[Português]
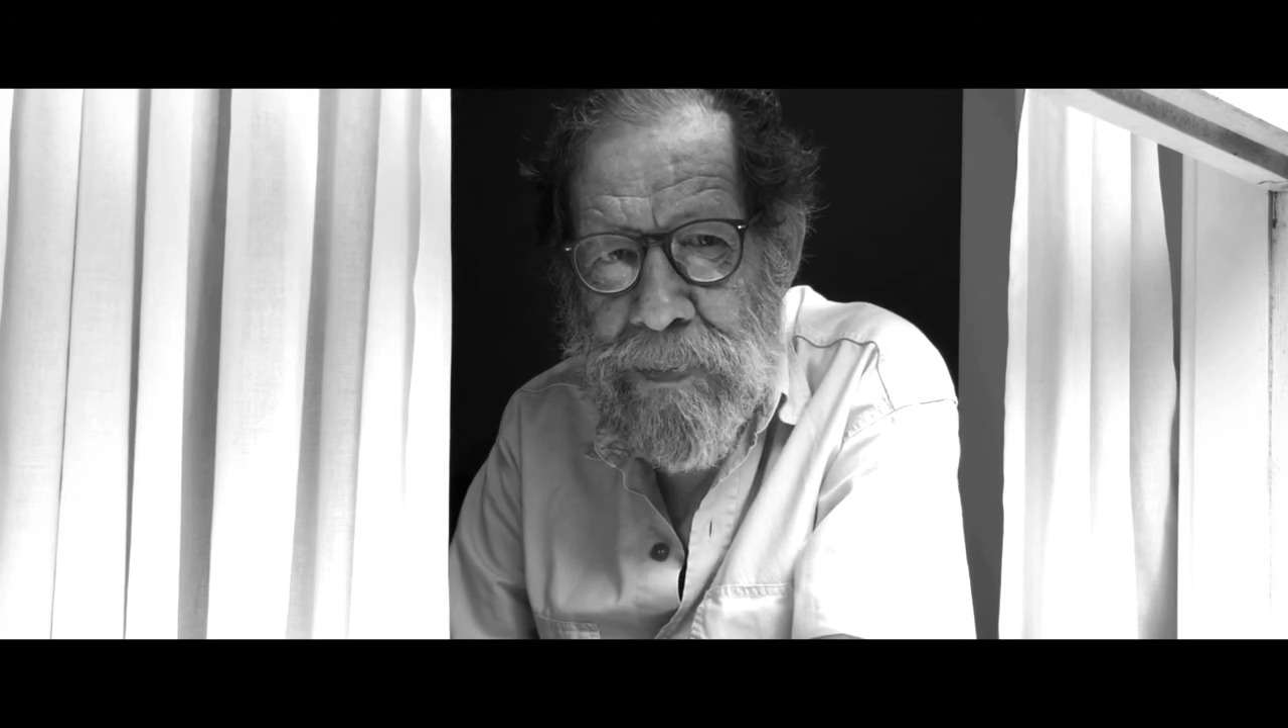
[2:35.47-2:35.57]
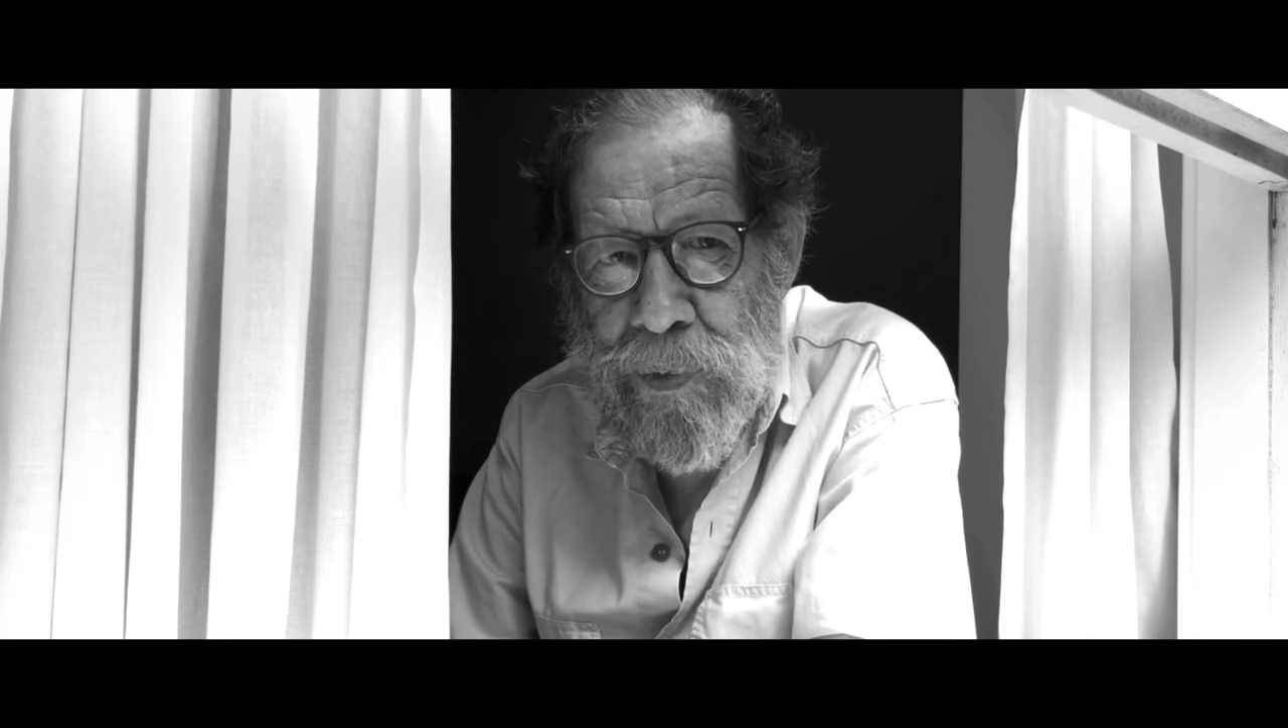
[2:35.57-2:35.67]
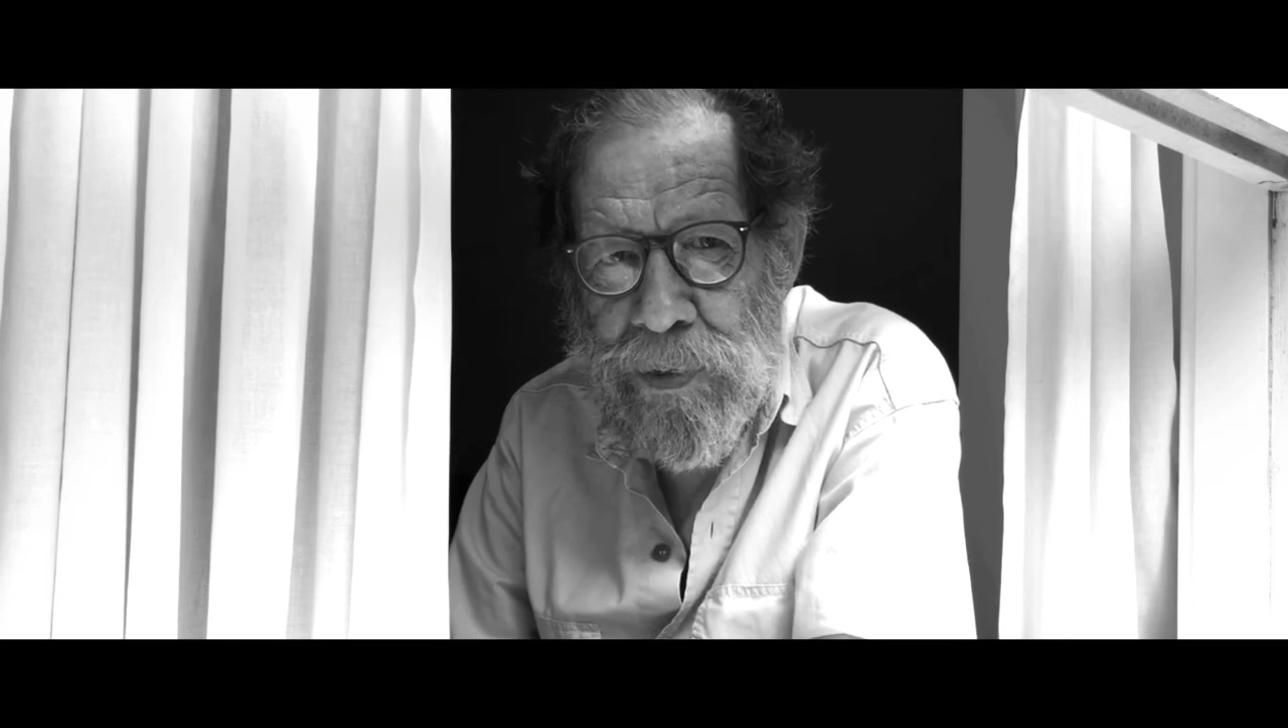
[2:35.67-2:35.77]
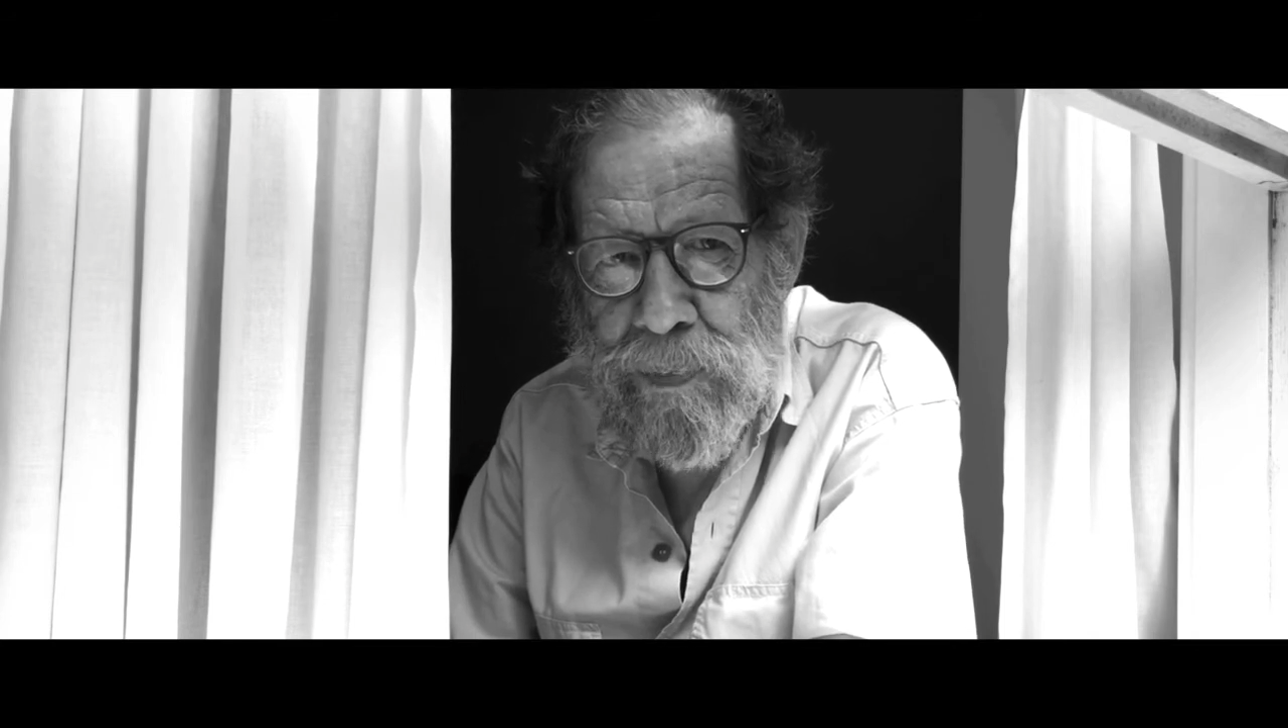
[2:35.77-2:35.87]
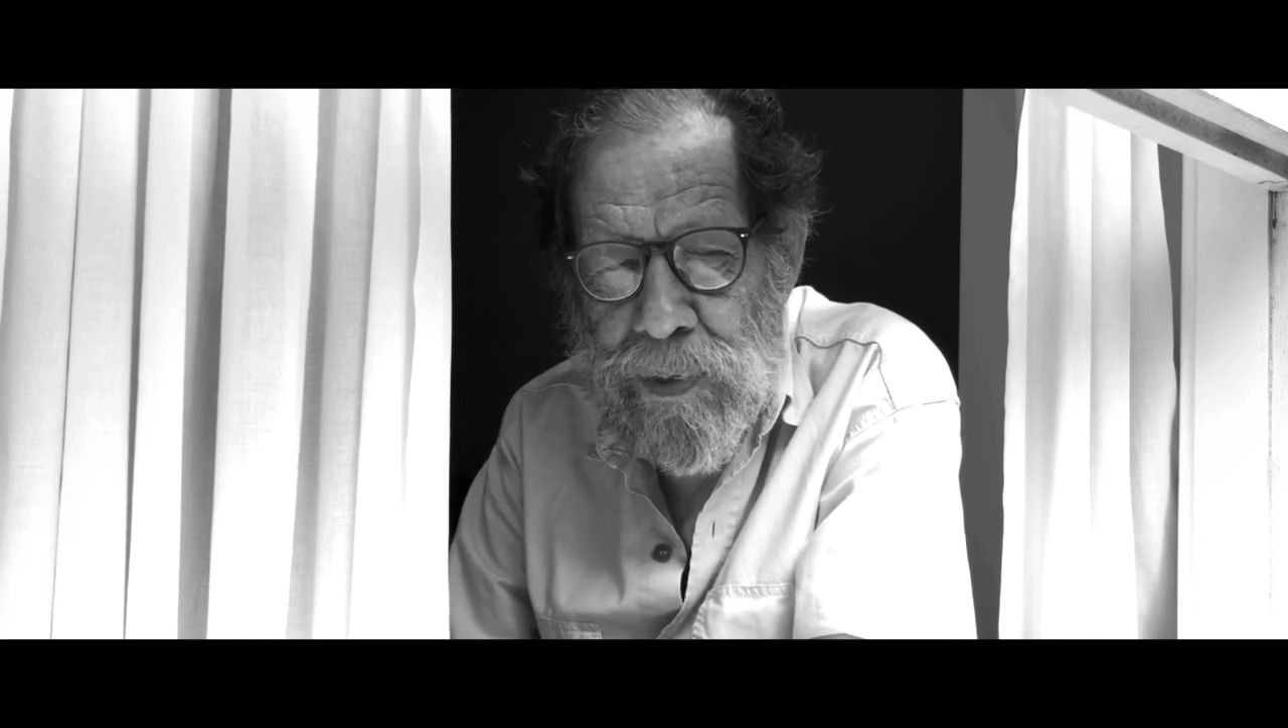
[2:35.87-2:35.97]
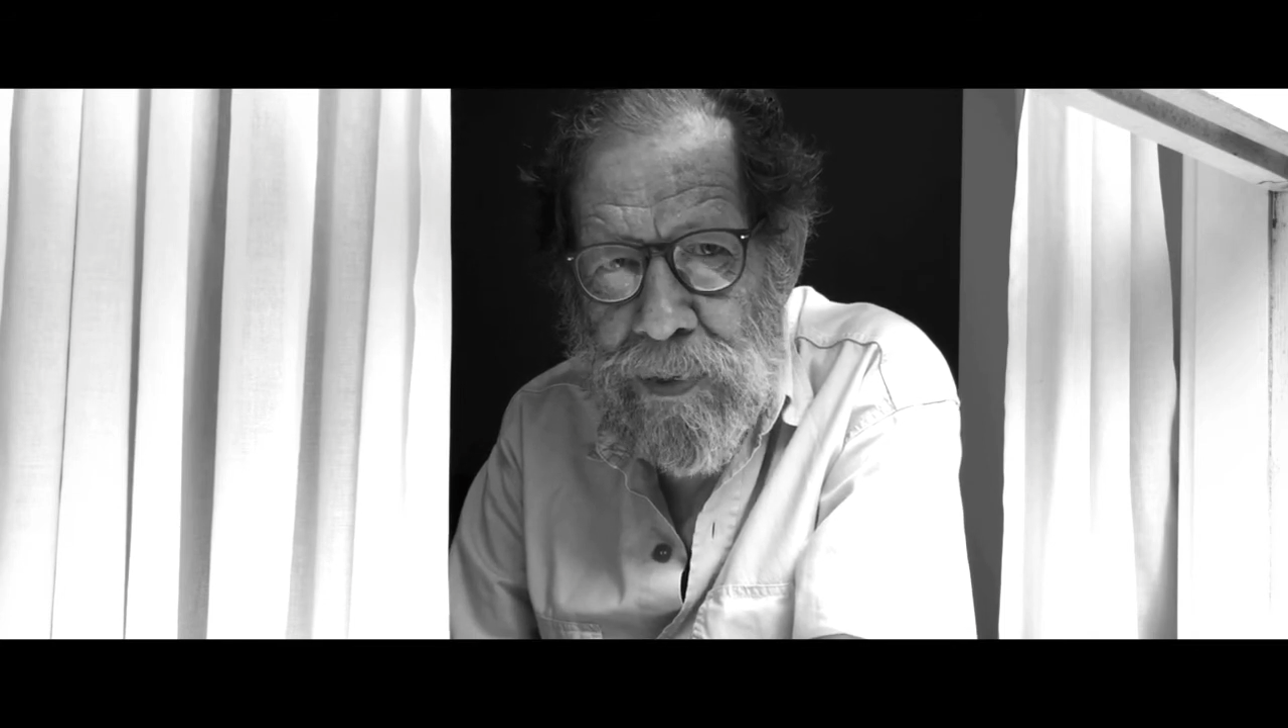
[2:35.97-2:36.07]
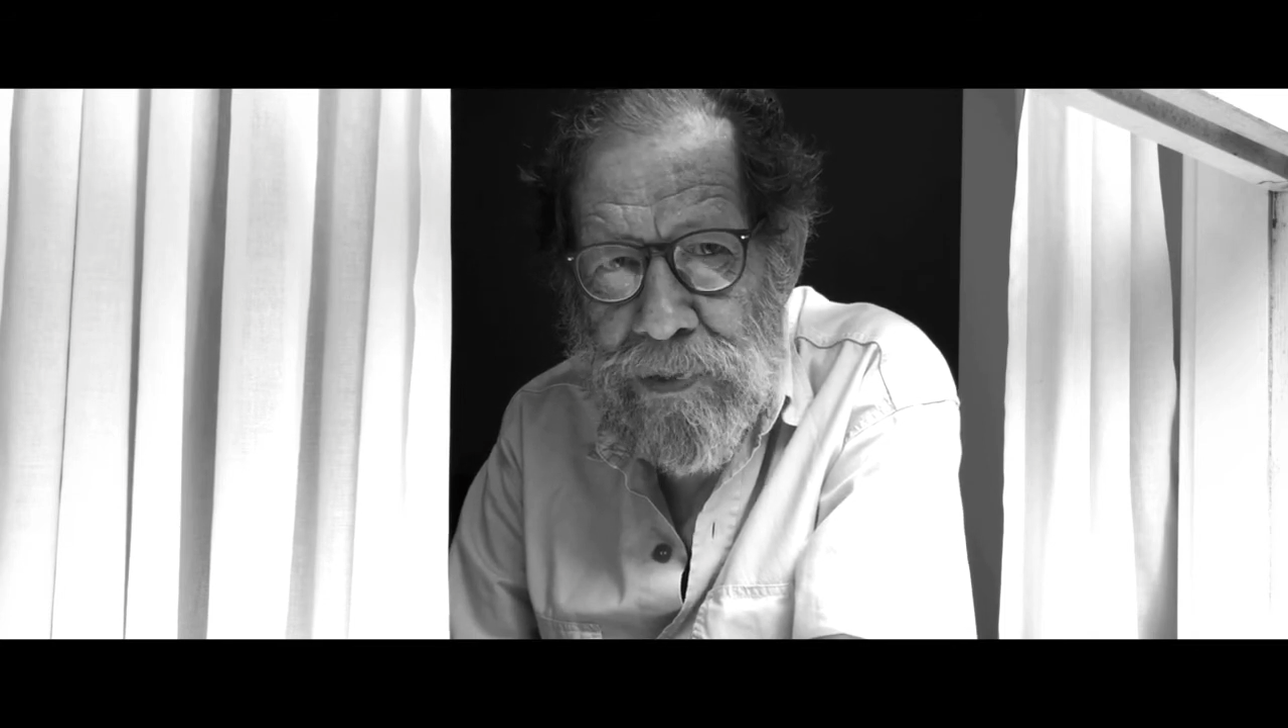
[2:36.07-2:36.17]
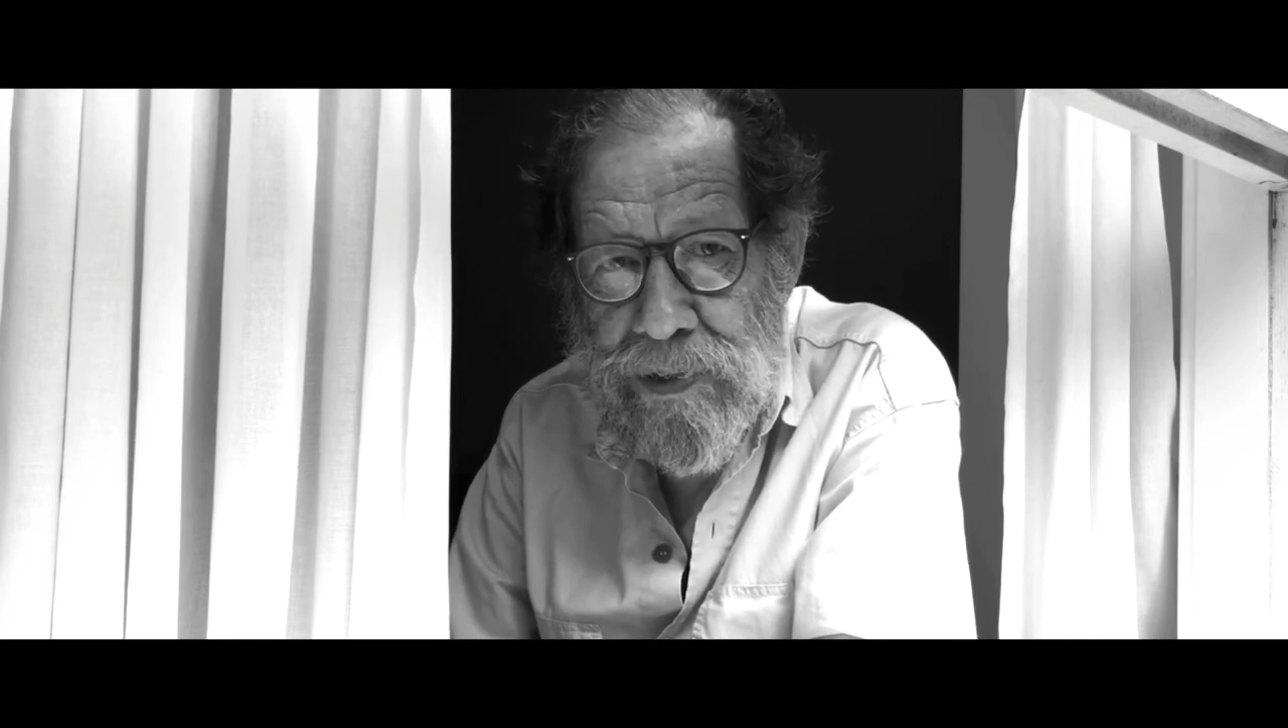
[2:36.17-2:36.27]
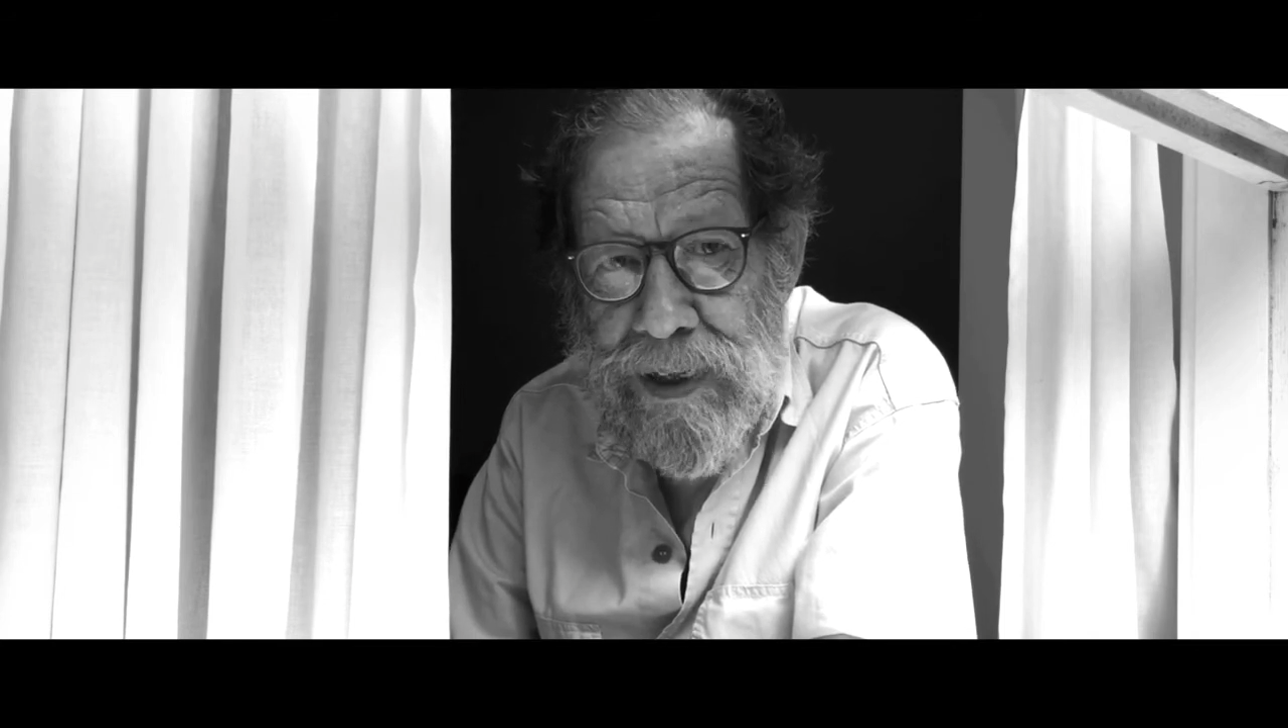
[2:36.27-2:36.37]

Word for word: muito bons